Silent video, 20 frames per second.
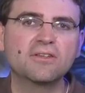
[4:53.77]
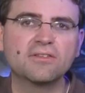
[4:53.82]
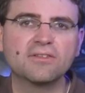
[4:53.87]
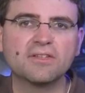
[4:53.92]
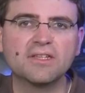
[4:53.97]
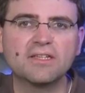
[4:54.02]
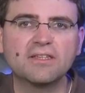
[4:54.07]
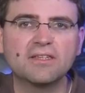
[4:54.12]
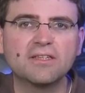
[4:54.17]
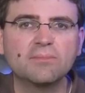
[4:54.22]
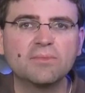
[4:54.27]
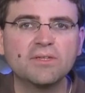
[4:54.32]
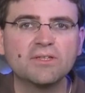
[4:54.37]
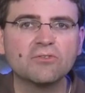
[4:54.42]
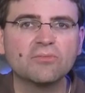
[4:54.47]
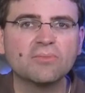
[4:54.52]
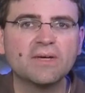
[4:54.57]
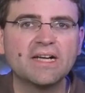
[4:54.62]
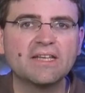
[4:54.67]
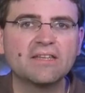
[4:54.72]
Es geht
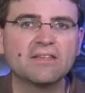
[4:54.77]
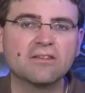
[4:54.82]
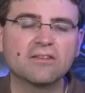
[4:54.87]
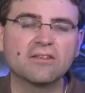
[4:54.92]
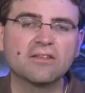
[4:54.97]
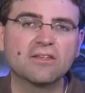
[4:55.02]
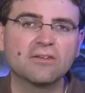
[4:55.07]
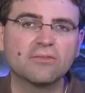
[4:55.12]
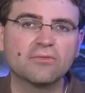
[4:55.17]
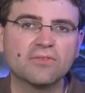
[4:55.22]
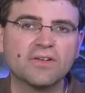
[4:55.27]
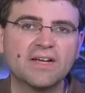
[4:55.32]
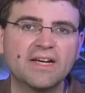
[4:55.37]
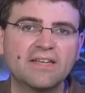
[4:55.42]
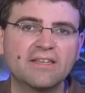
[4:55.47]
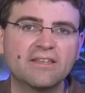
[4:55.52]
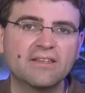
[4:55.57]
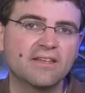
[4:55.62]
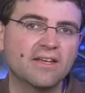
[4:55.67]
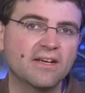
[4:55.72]
nämlich um einen
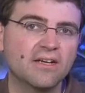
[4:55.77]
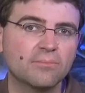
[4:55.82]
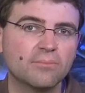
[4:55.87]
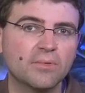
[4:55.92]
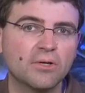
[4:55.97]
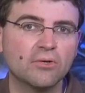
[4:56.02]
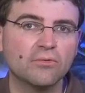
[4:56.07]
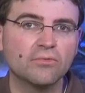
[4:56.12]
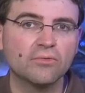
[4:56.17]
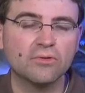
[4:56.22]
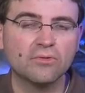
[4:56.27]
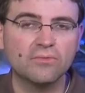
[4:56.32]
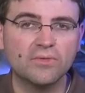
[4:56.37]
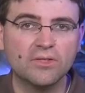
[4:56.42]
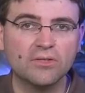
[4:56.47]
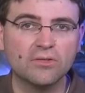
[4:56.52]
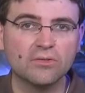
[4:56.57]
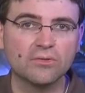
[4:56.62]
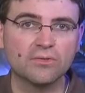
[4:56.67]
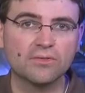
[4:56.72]
freien Nachbau von
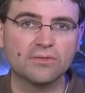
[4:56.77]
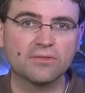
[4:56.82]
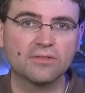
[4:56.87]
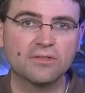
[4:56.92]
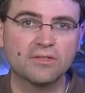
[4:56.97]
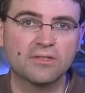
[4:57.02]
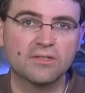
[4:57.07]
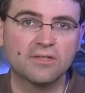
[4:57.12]
Windows